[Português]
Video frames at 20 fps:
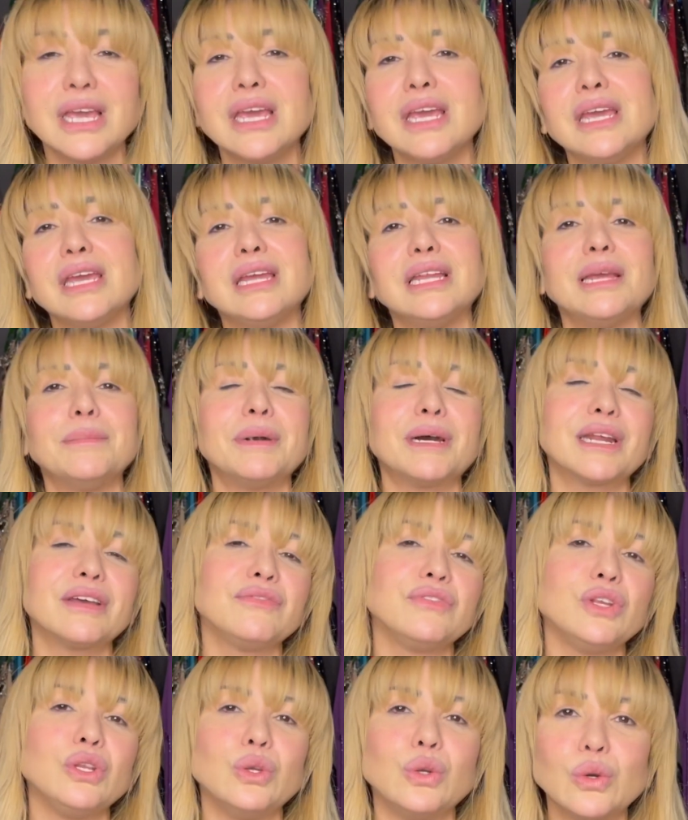ele é
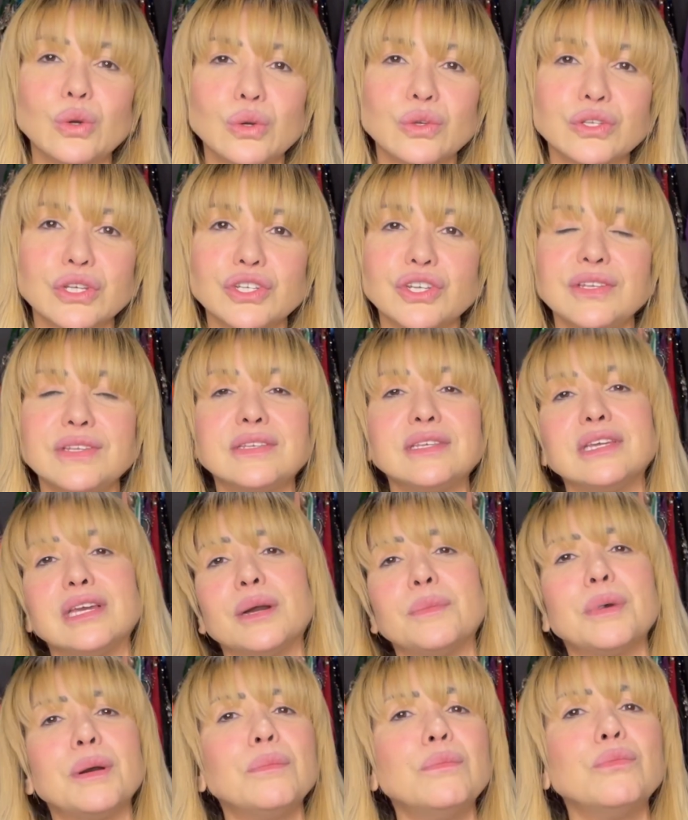maravilhoso, a gente se
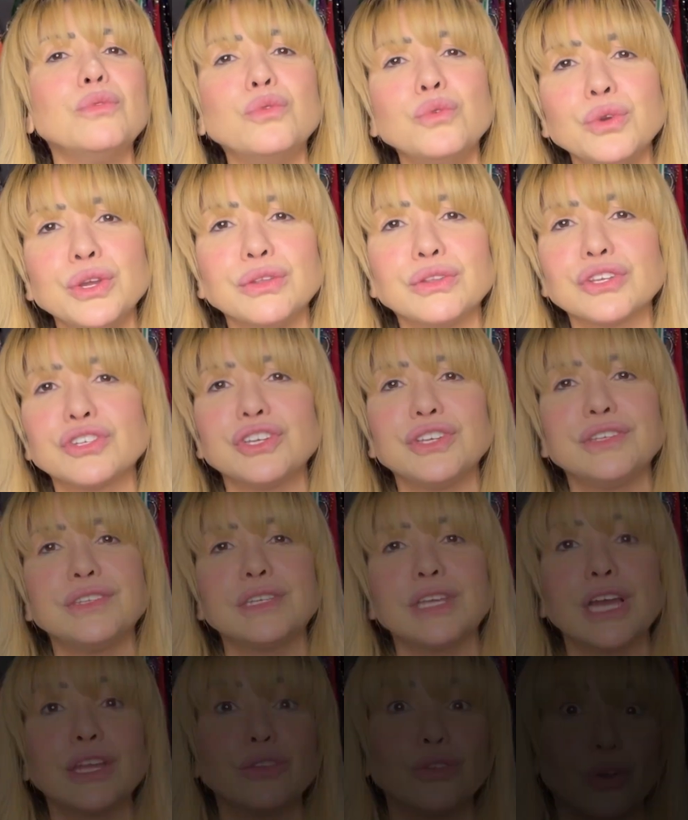ama muito, a gente
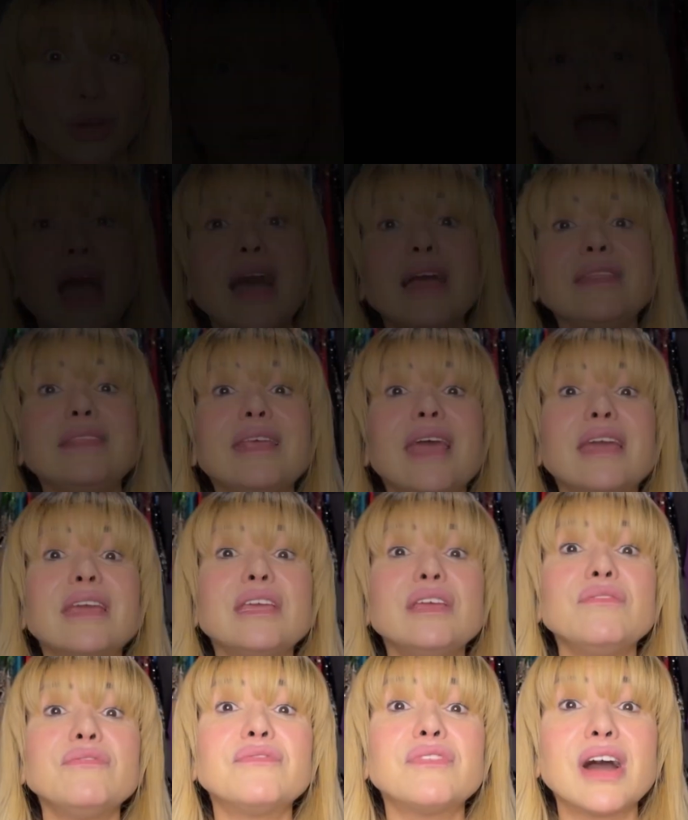se adora. Até
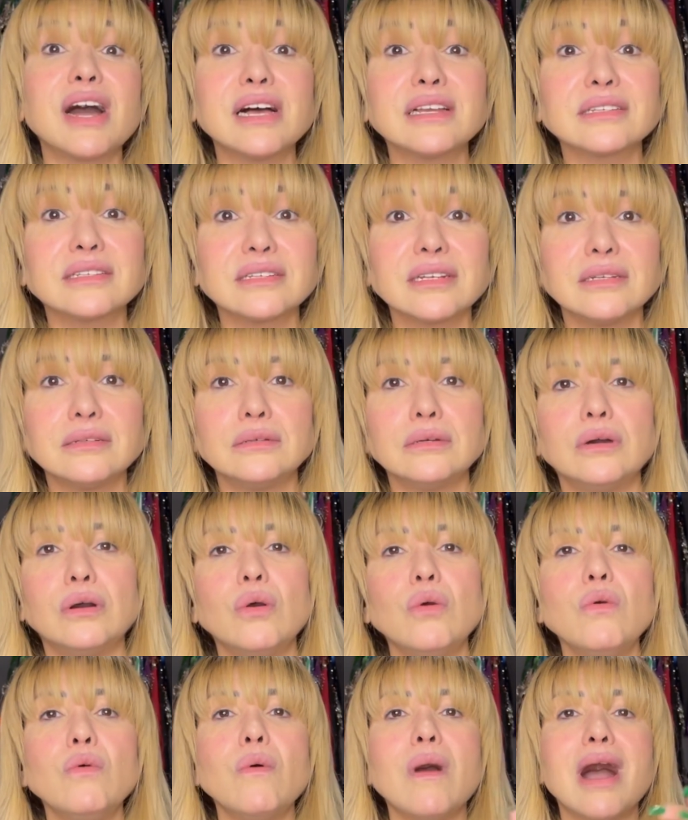que vaza
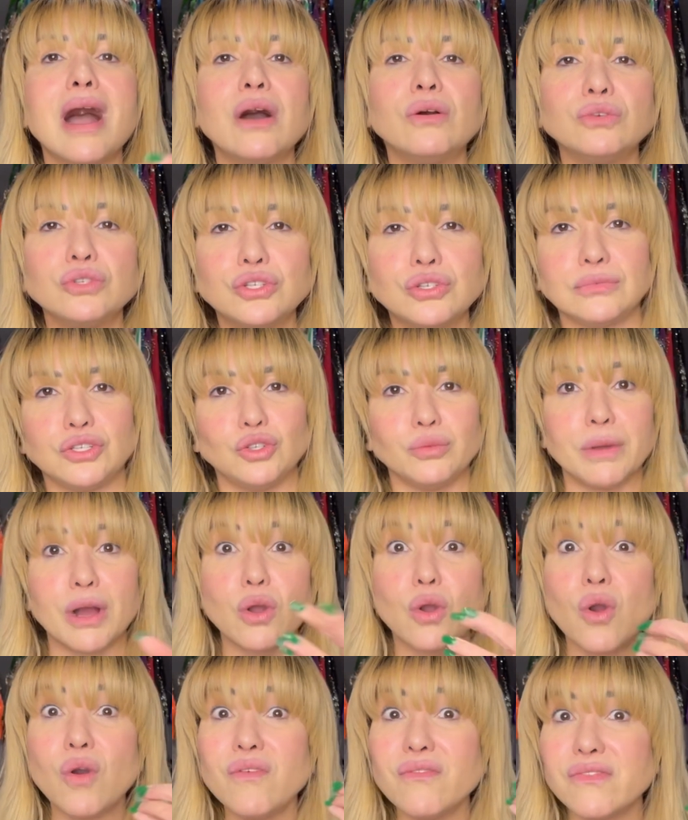um áudio de
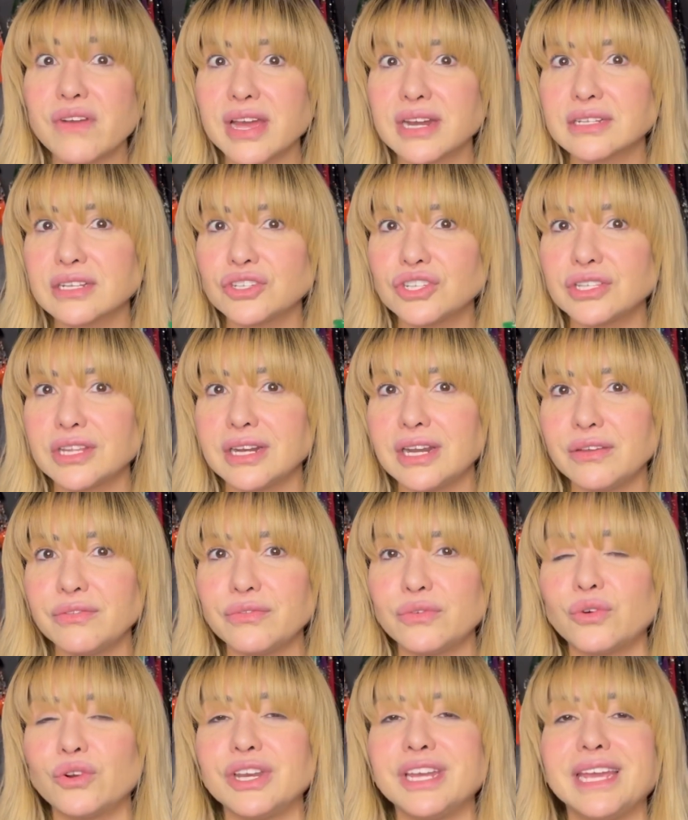uma conversa de
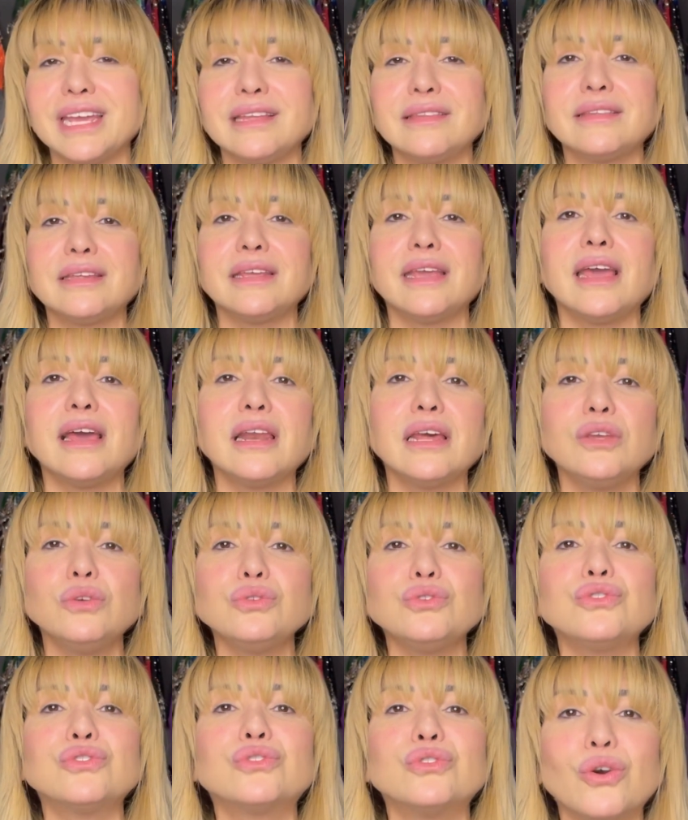telefone entre ela e
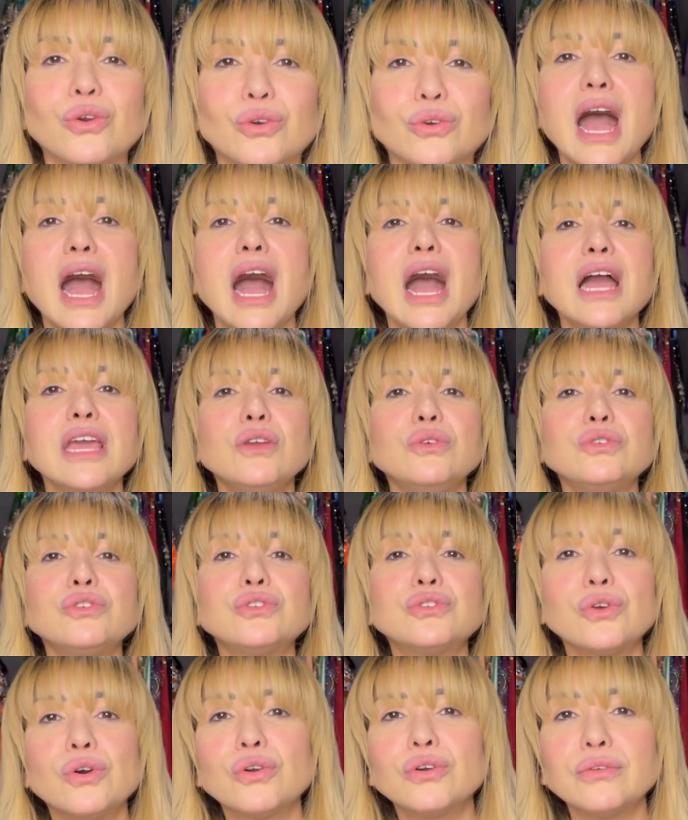o sogro. Aí o
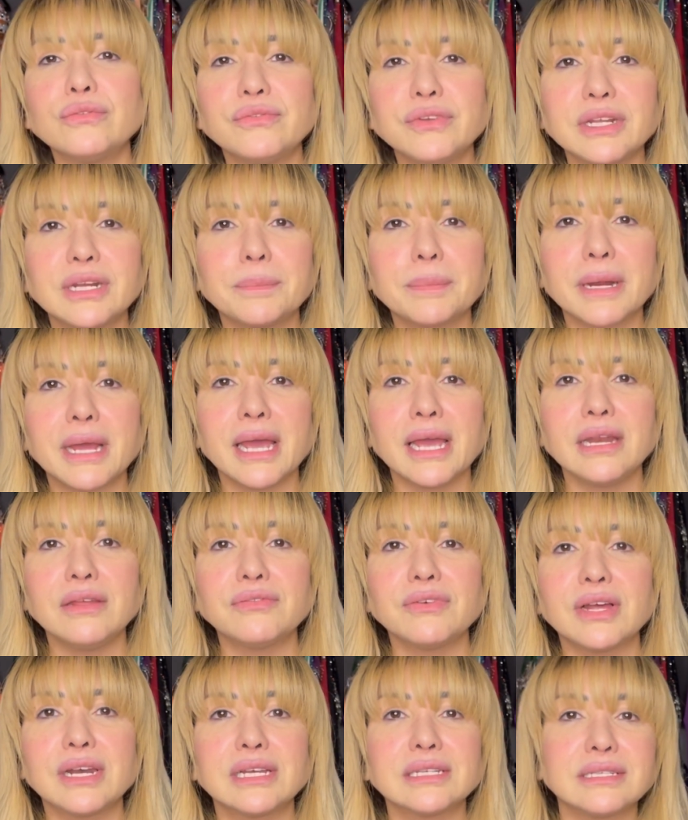sogro vira para ela e
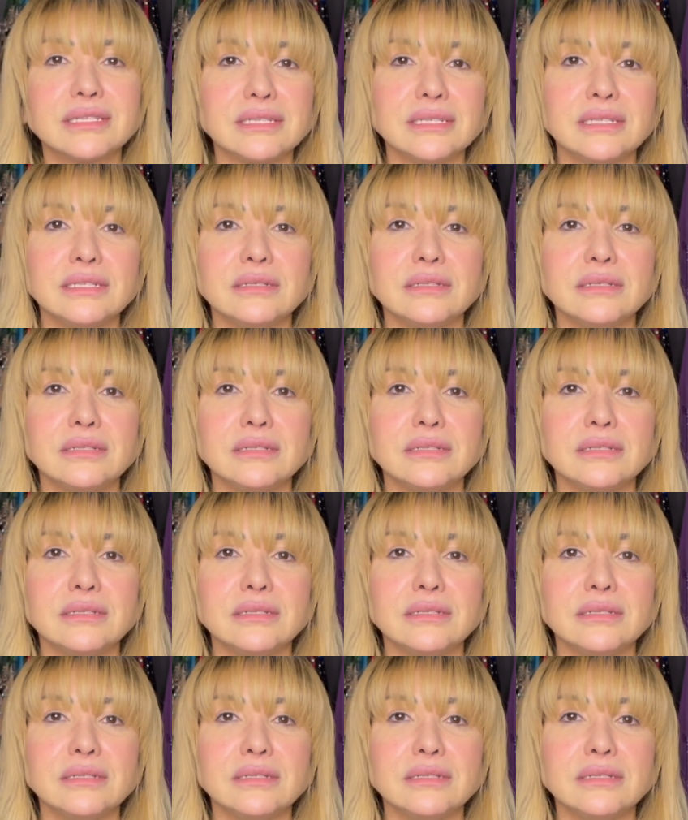fala assim: